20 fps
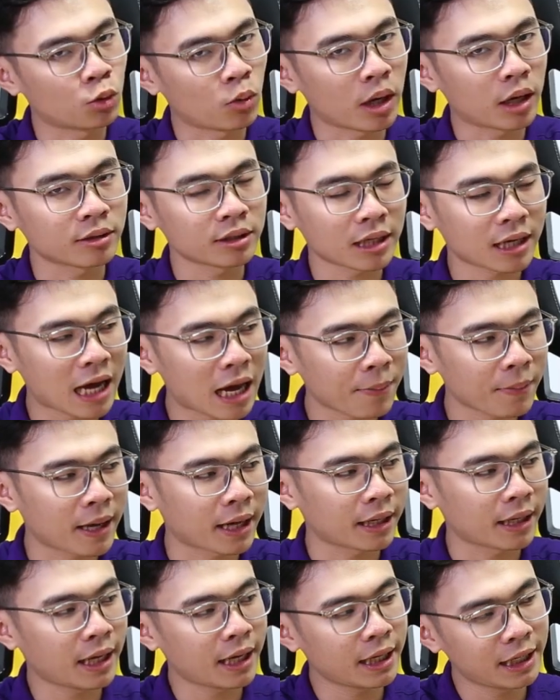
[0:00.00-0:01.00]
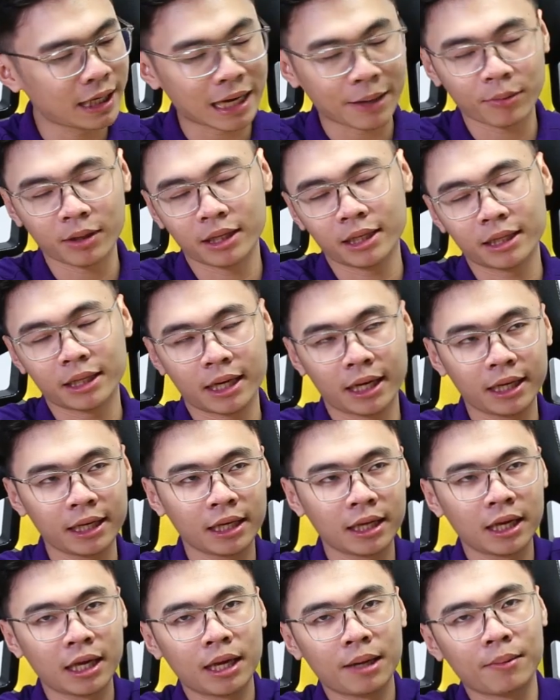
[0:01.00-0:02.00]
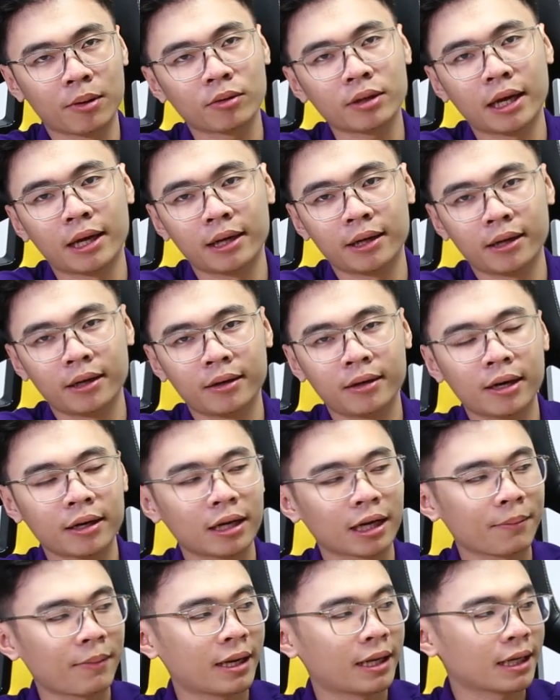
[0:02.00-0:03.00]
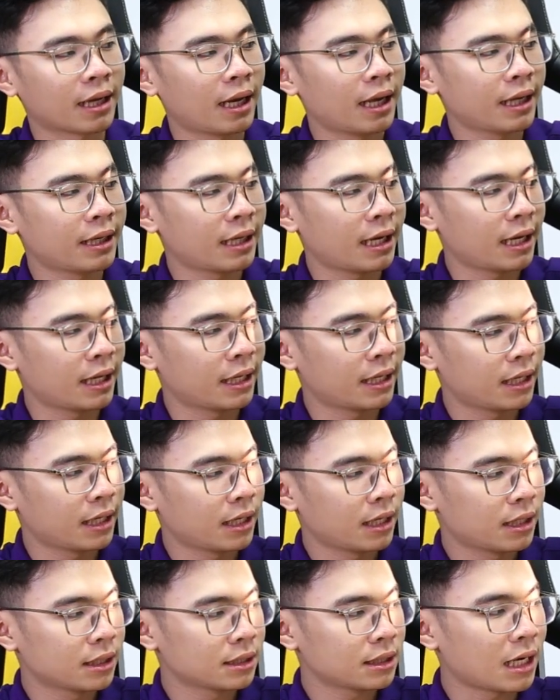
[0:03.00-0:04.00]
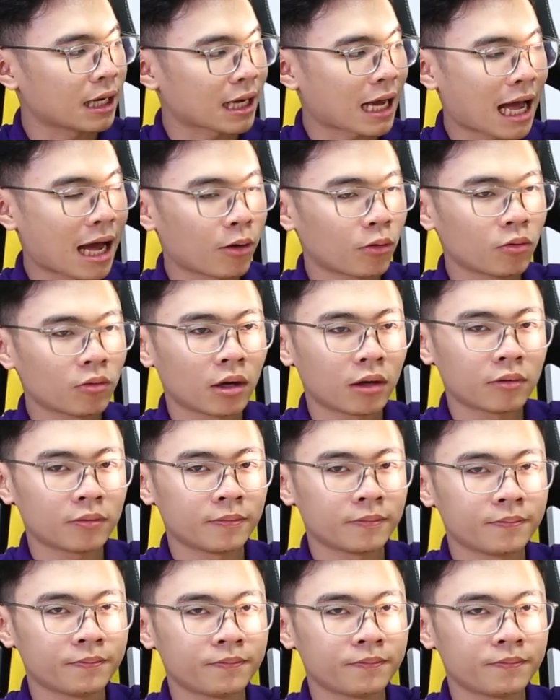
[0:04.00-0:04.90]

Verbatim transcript: xuống này nó sẽ khác biệt đây như em có thể nhìn thấy thì có thể nâng được cái màn hình lên đây rất là cao đúng không